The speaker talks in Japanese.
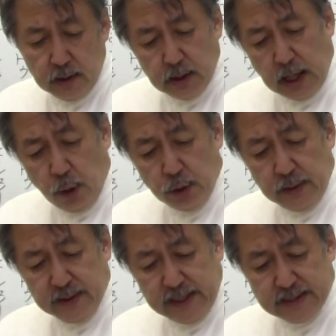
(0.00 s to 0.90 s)
顔
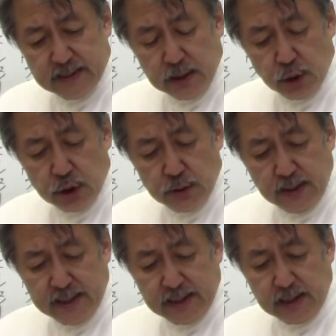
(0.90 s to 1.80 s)
にはたくさんの
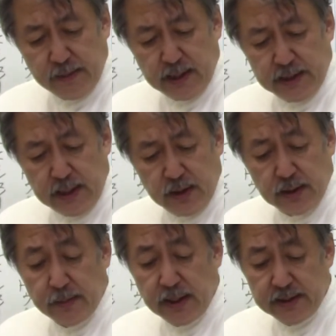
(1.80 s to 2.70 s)
シワが畳まれている
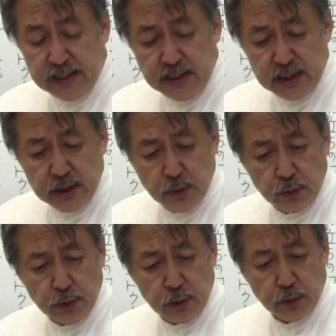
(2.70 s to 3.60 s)
がまるで石
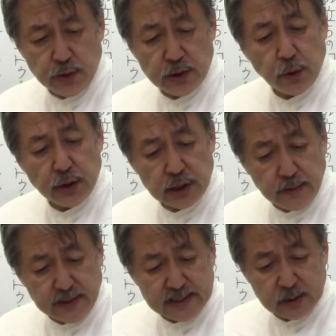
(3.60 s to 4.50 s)
像のようにその
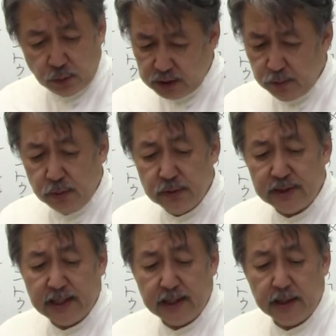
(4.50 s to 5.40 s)
シワは少しも
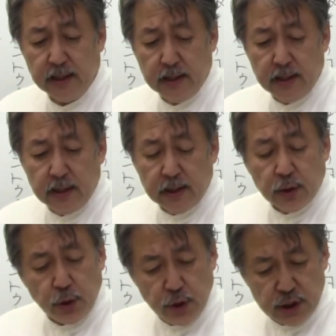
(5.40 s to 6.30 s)
動かない。
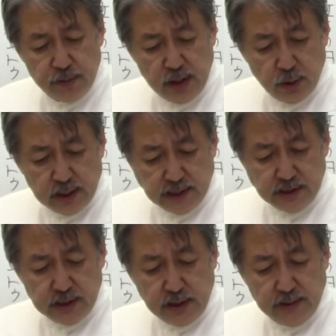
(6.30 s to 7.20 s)
苦しみを
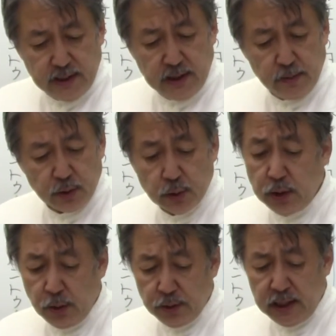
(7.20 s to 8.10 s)
感じてはいてもそ
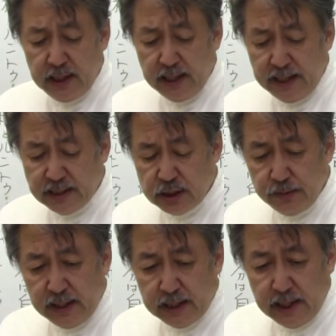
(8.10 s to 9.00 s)
れを言い表
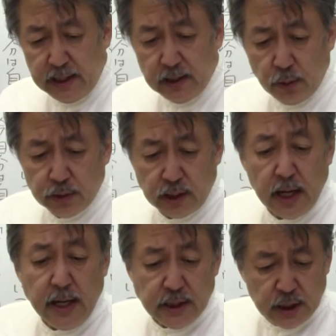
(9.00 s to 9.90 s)
すべがないように
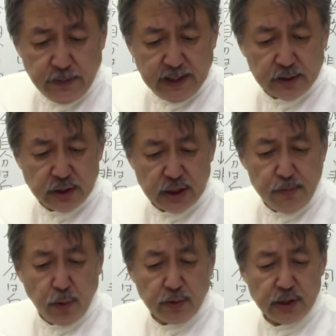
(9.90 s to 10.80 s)
しばらく
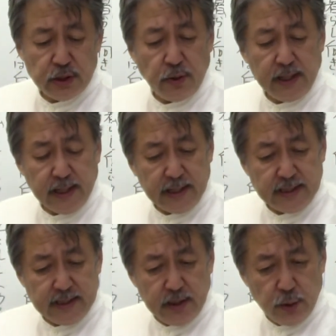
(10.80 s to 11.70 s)
沈黙しそれから
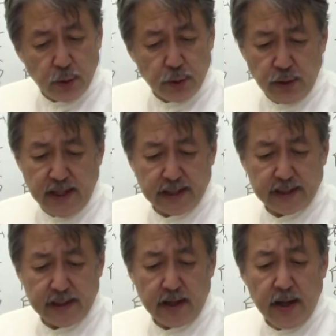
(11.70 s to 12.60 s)
キセルを取り上
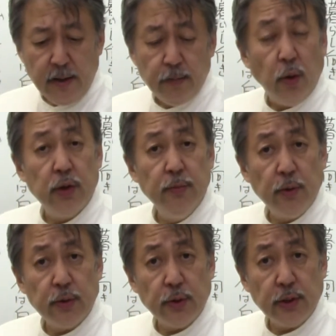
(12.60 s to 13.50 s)
げて
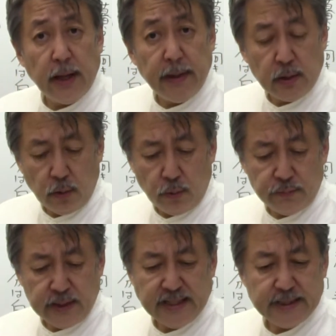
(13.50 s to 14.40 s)
黙々とタバコを
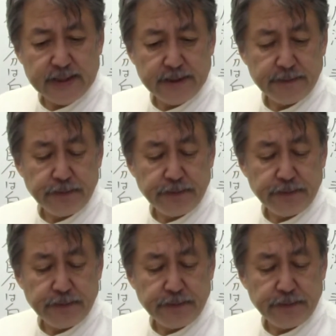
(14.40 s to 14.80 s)
ふかす。